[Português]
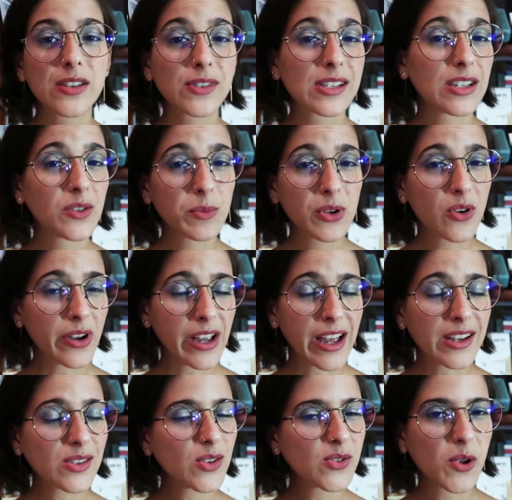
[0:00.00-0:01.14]
Se você não me
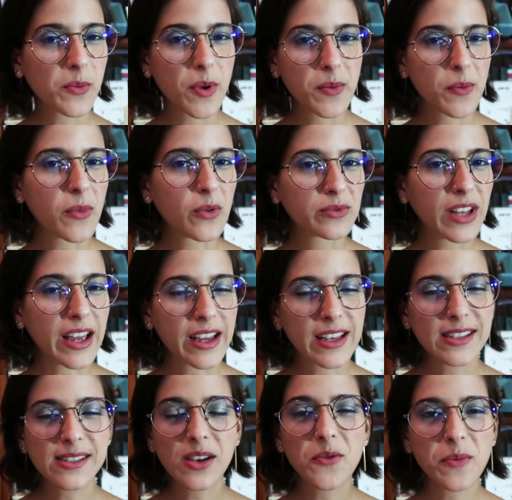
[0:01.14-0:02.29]
conhece, eu sou a Baby Montec,
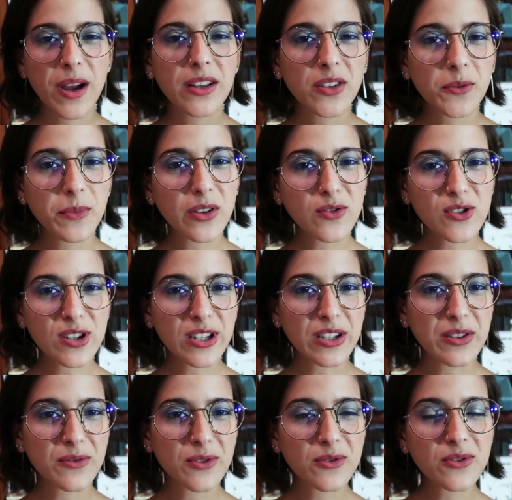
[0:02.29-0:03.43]
esse é um metro e meio de
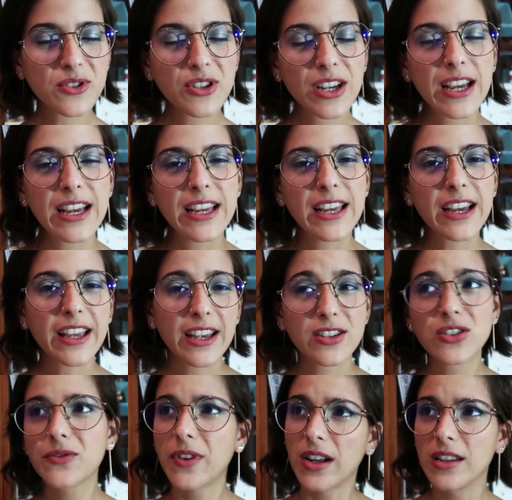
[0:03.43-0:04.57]
livros, e aqui a
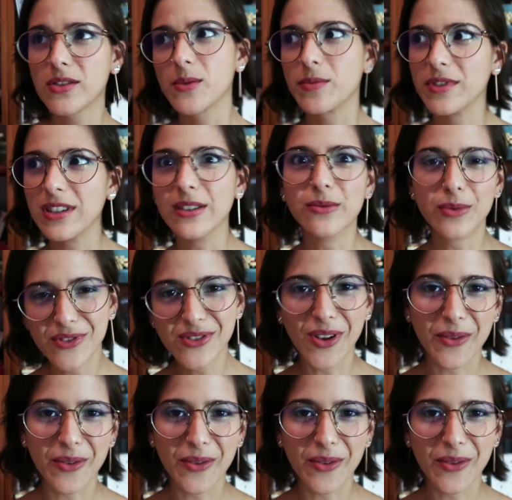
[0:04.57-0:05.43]
gente fala sobre livros,